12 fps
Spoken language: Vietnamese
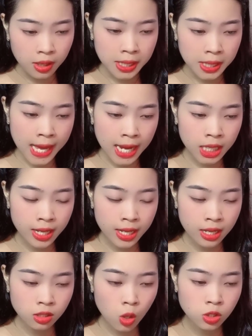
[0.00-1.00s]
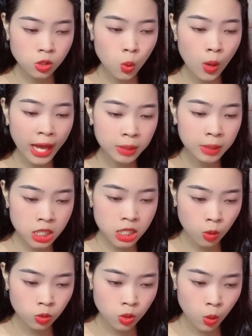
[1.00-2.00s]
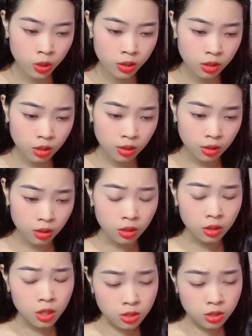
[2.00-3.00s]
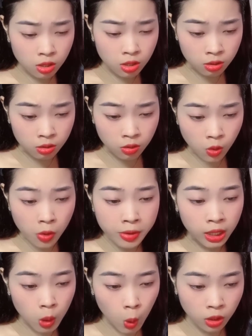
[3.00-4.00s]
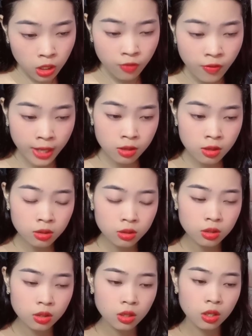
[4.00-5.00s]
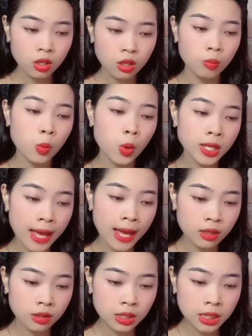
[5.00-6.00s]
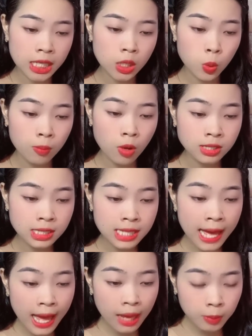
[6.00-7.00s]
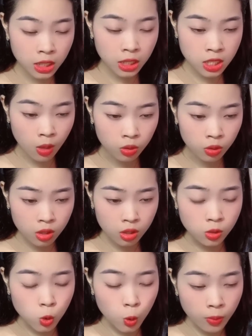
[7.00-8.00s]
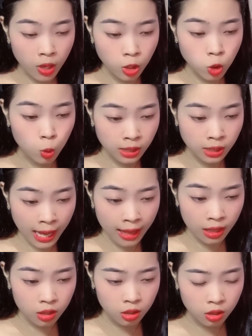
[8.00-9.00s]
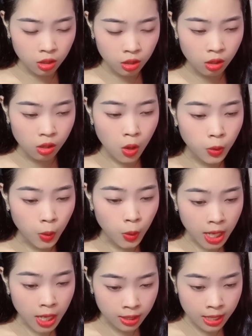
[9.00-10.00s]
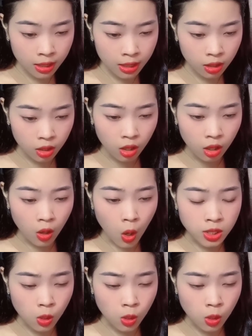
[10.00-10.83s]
đã lên đến con số 20 triệu rồi. Thực sự có người tốt như vậy ư? Mỗi tháng tình nguyện bỏ ra 20 triệu giúp đỡ chúng ta. Con nói thật đi, con